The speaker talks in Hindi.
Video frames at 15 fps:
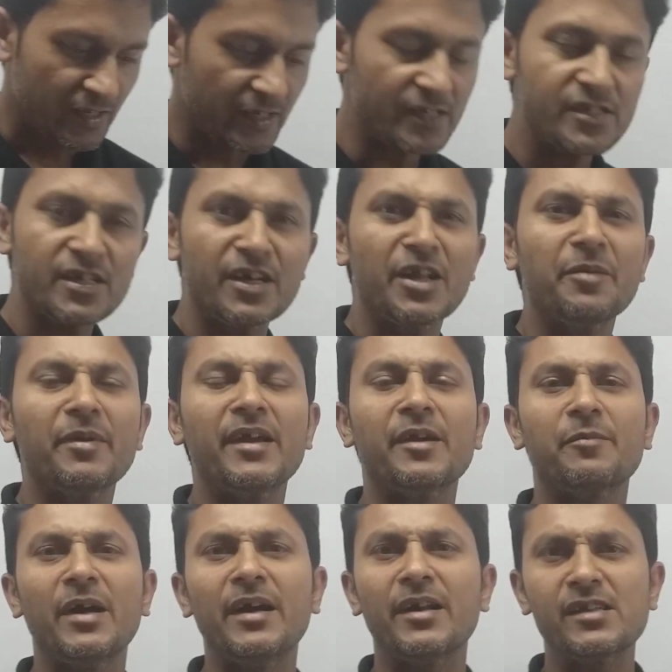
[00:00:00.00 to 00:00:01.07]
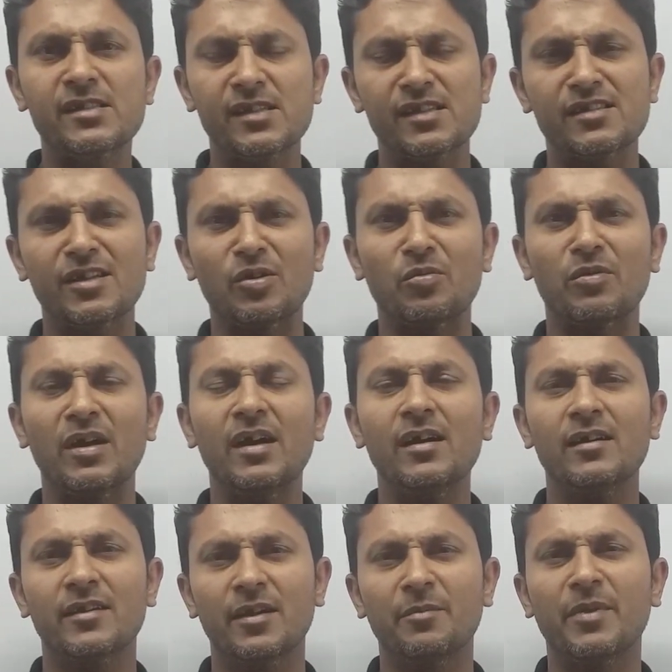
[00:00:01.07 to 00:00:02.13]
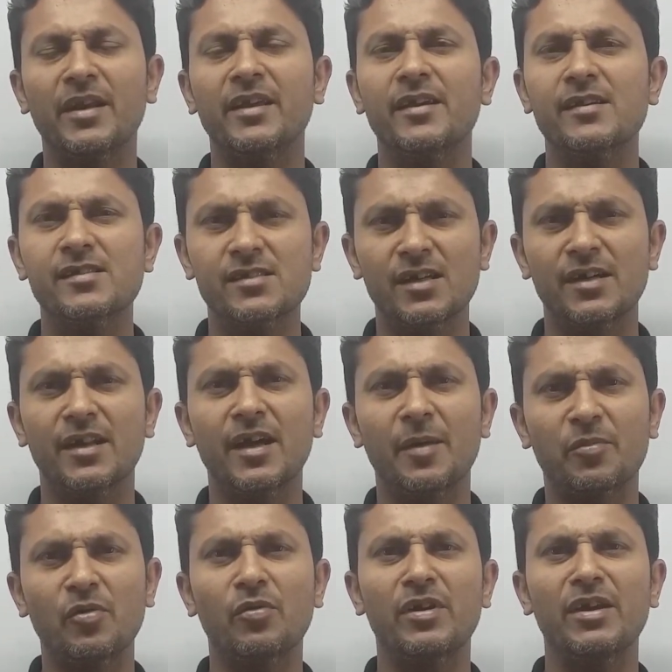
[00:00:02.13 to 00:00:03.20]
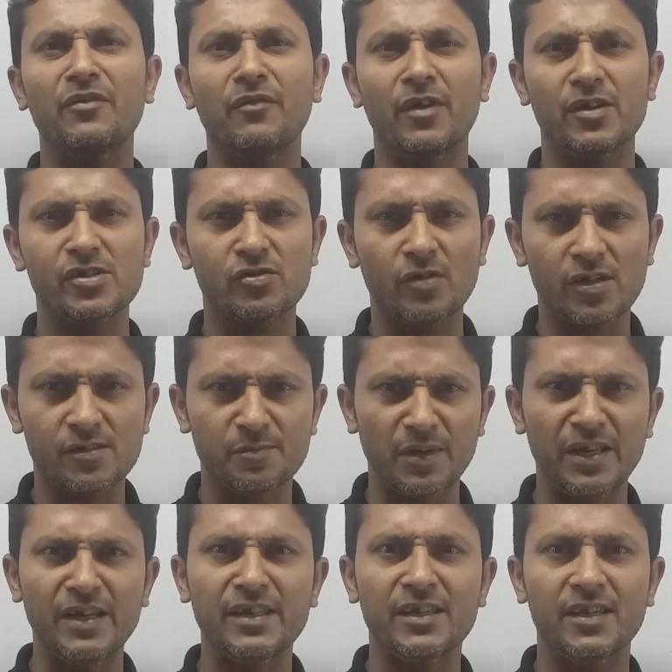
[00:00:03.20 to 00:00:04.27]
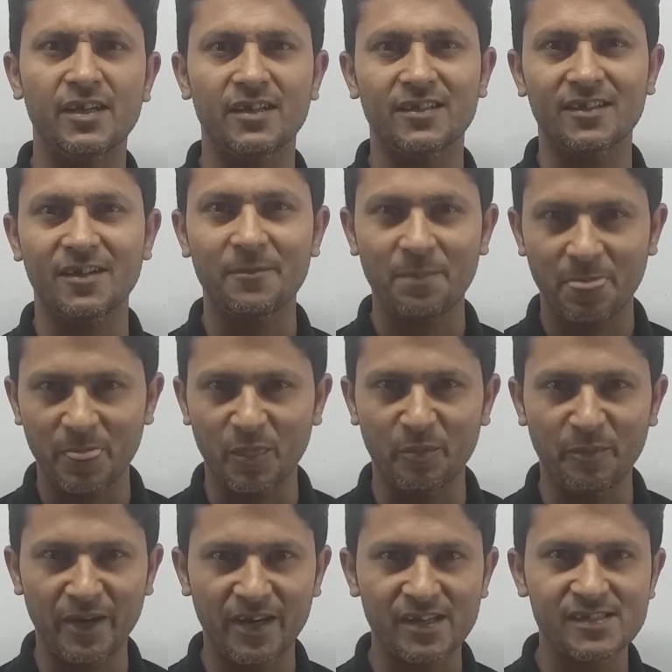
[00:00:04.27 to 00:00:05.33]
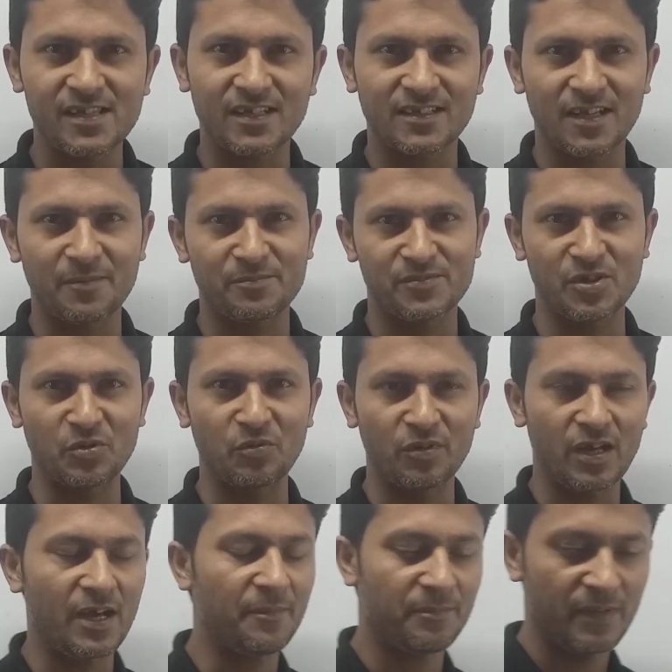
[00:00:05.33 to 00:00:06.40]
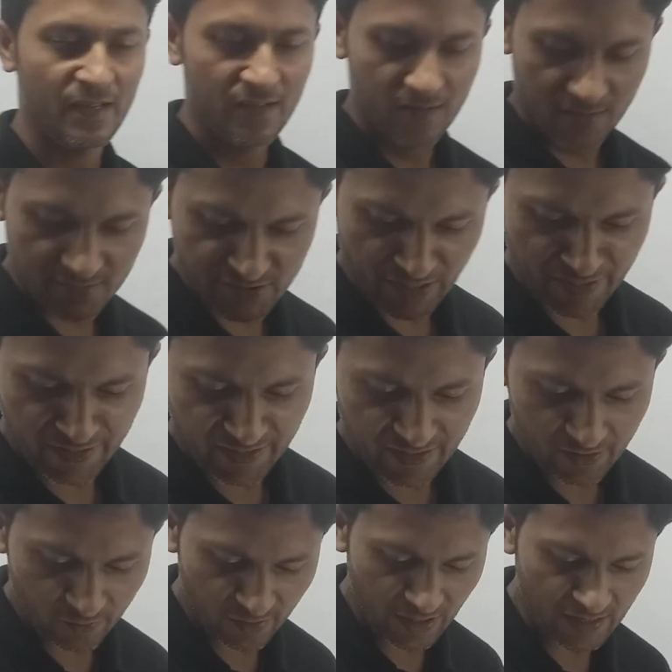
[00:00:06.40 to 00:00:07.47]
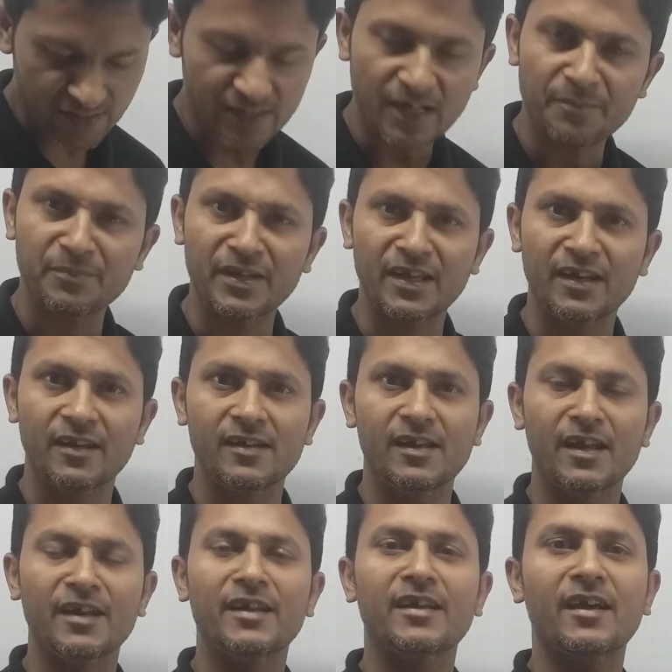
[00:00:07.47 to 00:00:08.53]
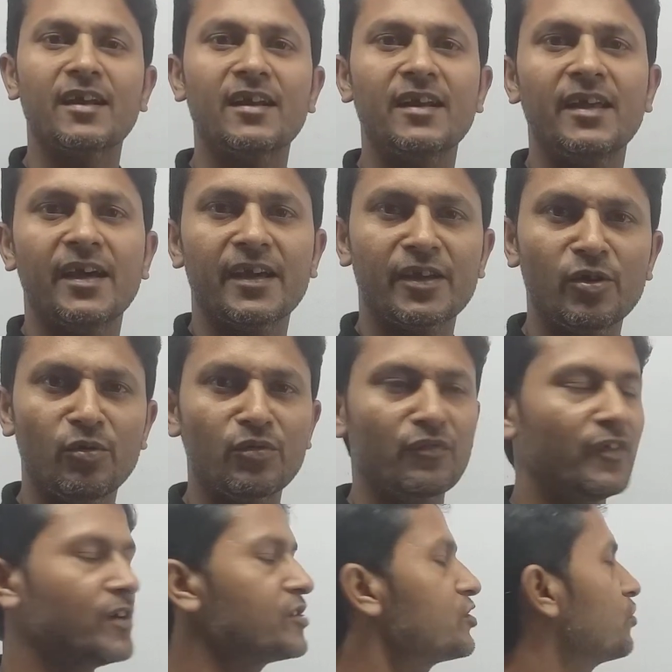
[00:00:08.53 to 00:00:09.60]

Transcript: yesterday मैं ek bar discuss karunga ki maine yesterday aapko kin words ko explain kiya tha तो मेरे साथ आप ज़रूर आप जानेंगे और आज आपने लर्न कर लिया है कि उन वर्ड्स